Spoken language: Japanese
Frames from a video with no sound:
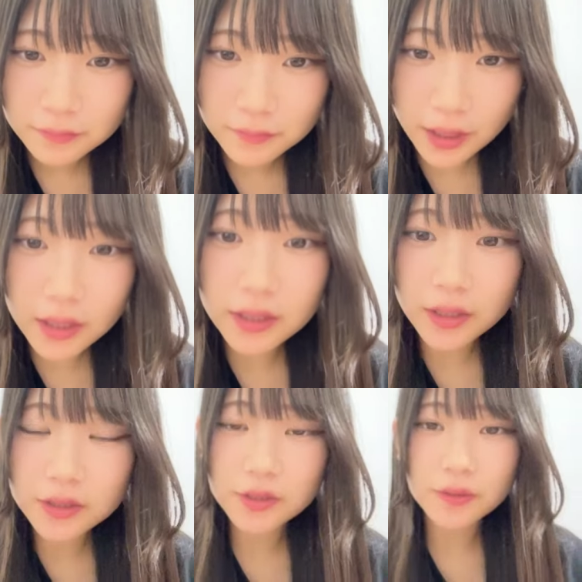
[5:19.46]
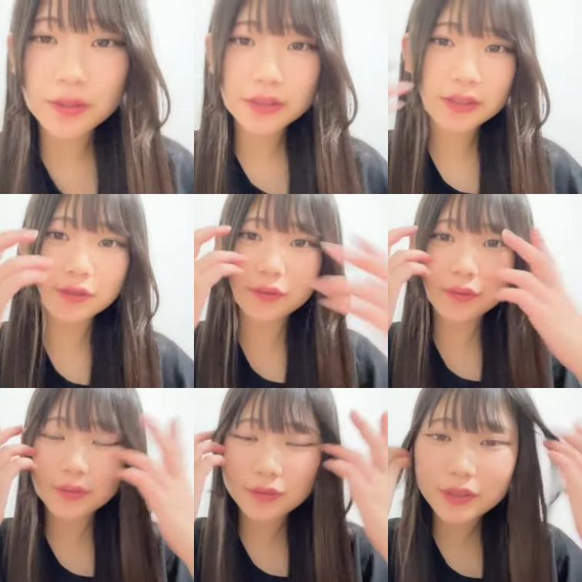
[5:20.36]
いね体調悪い
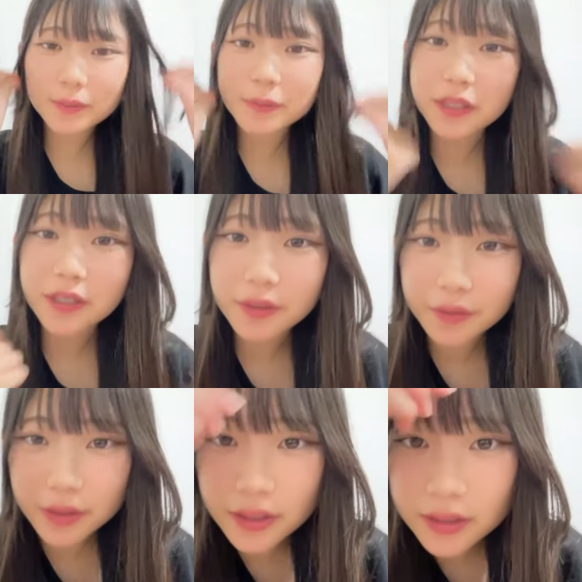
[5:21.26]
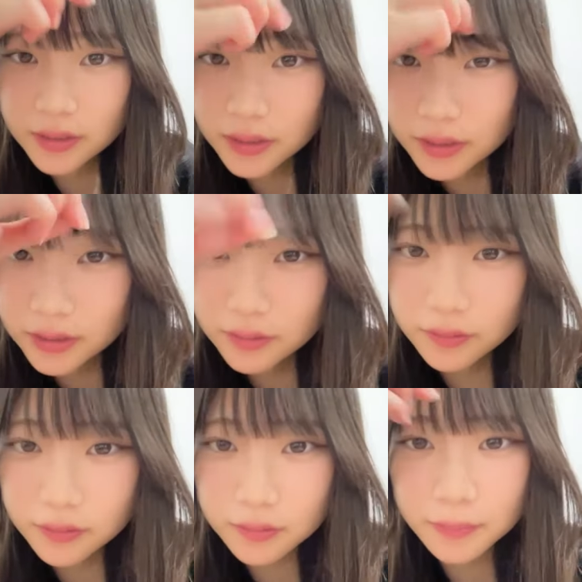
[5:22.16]
人多いみたいだよね SKE の
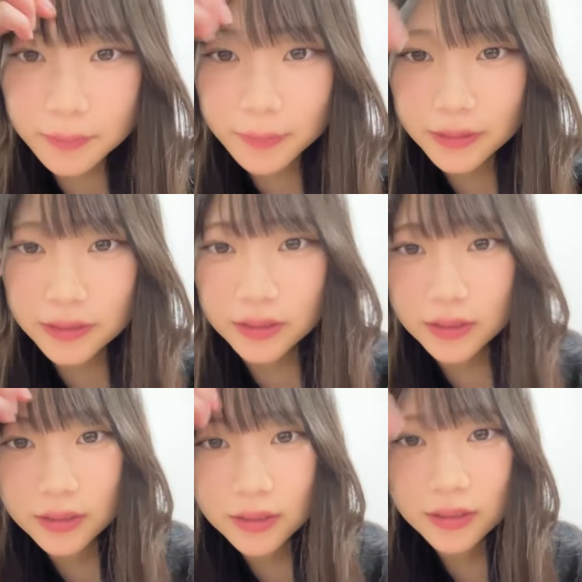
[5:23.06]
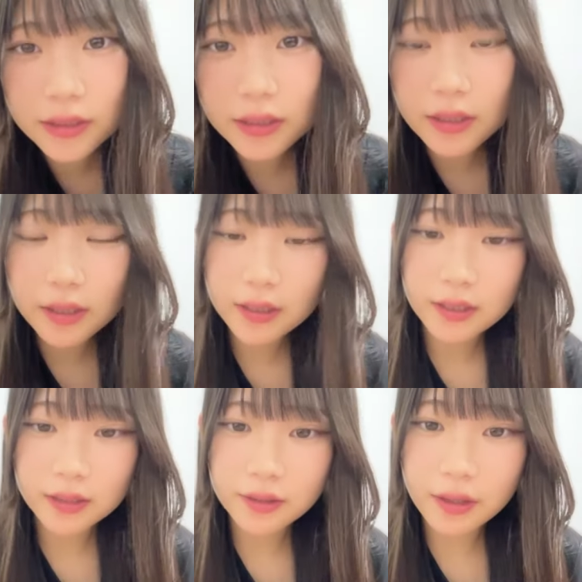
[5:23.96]
メンバーさんたち
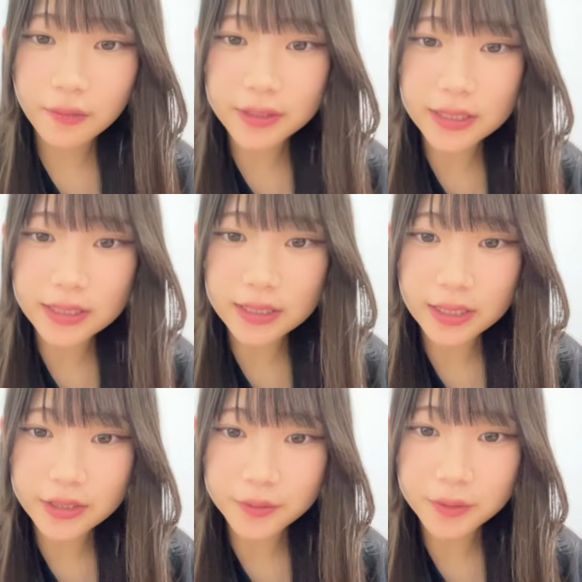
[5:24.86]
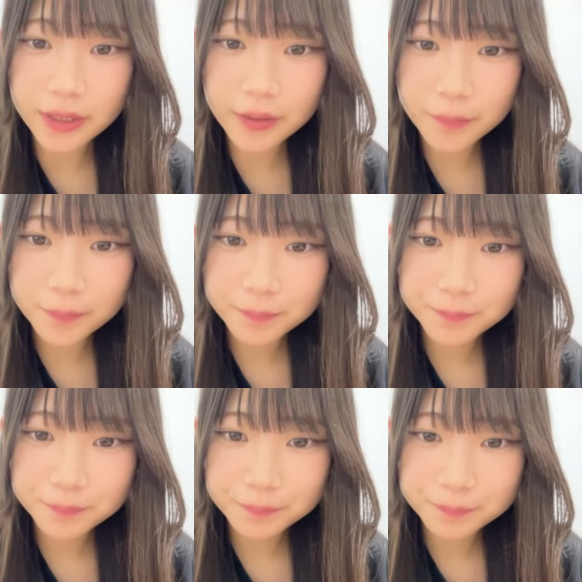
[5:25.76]
いやは全然大丈夫だよ
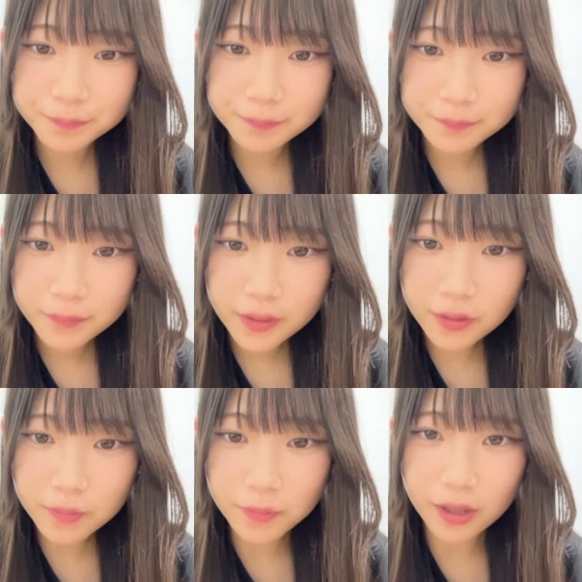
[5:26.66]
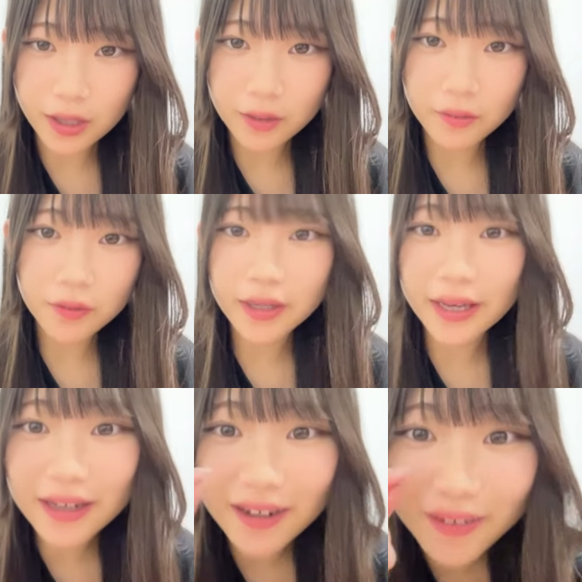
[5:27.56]
今日もカラコンが
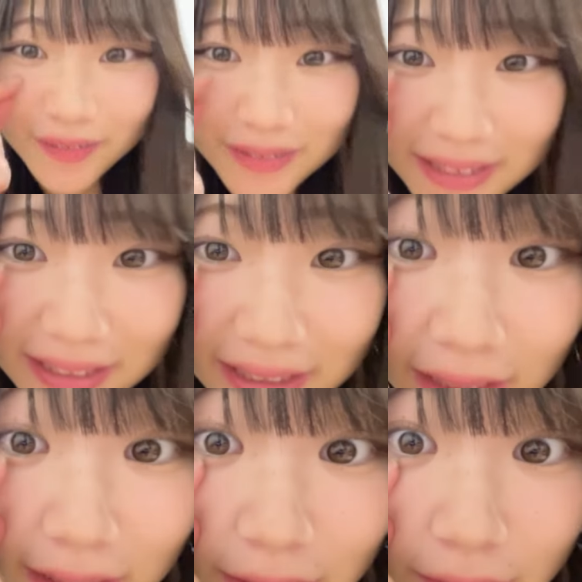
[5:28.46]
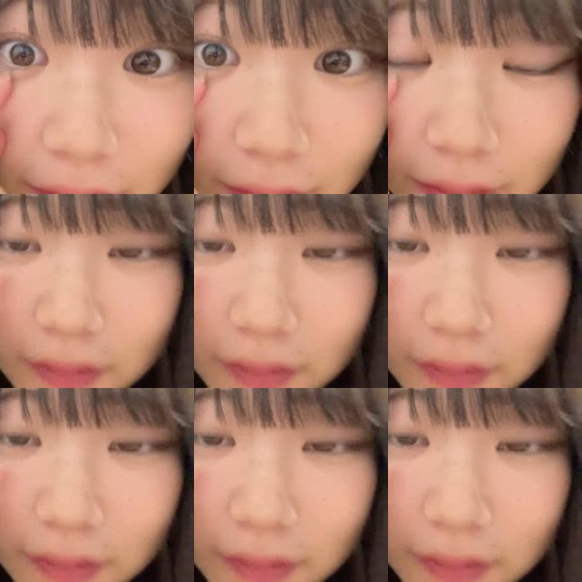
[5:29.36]
えカラコンつけてないよ